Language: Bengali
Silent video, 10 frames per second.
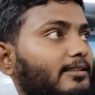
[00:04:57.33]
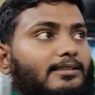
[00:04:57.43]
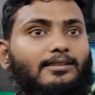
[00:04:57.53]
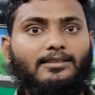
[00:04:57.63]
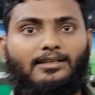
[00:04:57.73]

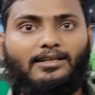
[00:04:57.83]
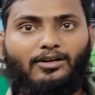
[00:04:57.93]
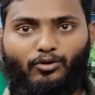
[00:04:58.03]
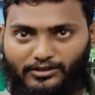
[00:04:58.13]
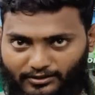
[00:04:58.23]
রাখছেন
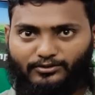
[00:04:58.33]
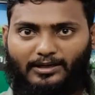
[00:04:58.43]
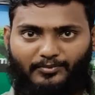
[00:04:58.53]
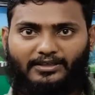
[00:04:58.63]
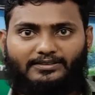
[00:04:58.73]
কথার
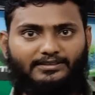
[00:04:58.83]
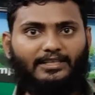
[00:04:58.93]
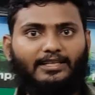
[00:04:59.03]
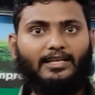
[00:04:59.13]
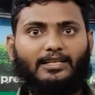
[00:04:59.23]
কথা আপনার
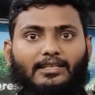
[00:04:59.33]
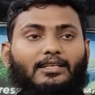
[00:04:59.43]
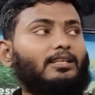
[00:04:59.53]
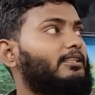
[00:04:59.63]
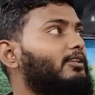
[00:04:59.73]
এসিটা এখানে
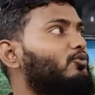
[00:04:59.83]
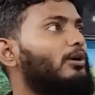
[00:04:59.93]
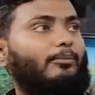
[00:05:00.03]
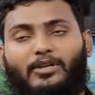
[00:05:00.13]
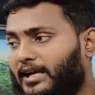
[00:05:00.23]
কিন্তু
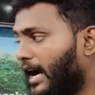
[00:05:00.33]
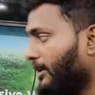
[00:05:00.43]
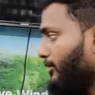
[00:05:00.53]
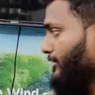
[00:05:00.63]
আপনার খাট